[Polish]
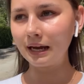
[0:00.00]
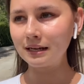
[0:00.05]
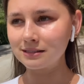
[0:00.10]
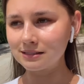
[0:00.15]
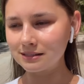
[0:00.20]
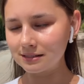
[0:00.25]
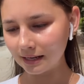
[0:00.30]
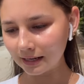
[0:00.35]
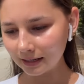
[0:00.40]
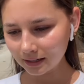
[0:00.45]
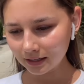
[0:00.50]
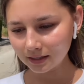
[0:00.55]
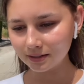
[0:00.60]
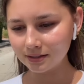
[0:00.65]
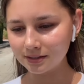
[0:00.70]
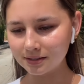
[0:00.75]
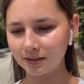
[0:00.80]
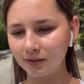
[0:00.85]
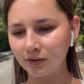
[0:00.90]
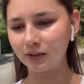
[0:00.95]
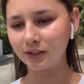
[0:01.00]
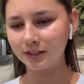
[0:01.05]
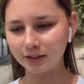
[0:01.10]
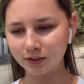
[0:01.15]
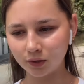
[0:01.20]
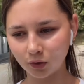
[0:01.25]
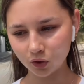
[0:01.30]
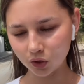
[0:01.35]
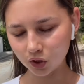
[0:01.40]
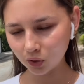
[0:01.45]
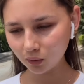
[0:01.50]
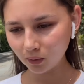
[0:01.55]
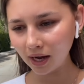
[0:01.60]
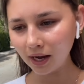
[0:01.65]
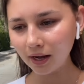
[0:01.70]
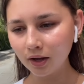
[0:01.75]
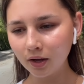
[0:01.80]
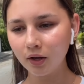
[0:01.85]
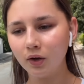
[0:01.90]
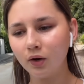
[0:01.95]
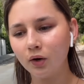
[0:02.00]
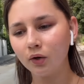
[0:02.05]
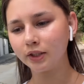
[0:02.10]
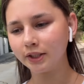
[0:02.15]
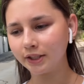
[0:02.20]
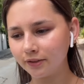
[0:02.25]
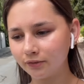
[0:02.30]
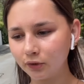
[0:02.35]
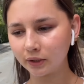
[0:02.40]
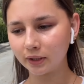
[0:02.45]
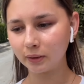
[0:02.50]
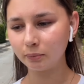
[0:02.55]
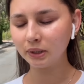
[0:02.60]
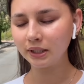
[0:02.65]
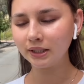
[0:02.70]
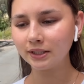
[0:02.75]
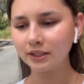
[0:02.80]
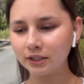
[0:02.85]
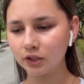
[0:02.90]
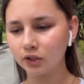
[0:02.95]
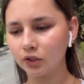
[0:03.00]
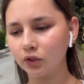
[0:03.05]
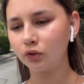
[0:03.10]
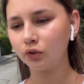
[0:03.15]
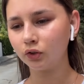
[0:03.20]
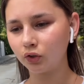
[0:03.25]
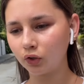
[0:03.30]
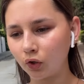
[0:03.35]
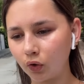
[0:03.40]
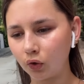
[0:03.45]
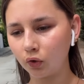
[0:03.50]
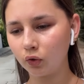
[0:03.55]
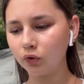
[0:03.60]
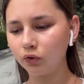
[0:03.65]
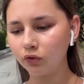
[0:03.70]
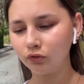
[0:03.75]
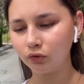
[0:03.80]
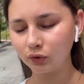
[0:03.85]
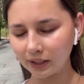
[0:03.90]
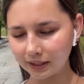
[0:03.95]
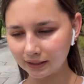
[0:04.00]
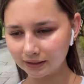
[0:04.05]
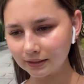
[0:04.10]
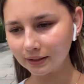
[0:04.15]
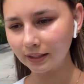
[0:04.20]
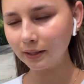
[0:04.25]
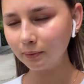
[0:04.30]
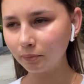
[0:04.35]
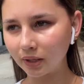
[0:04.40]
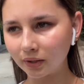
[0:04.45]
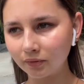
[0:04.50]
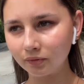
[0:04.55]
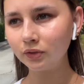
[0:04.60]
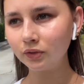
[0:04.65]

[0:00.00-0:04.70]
Aesthetics. Ona się skończyła od 9.50 do 12, prawie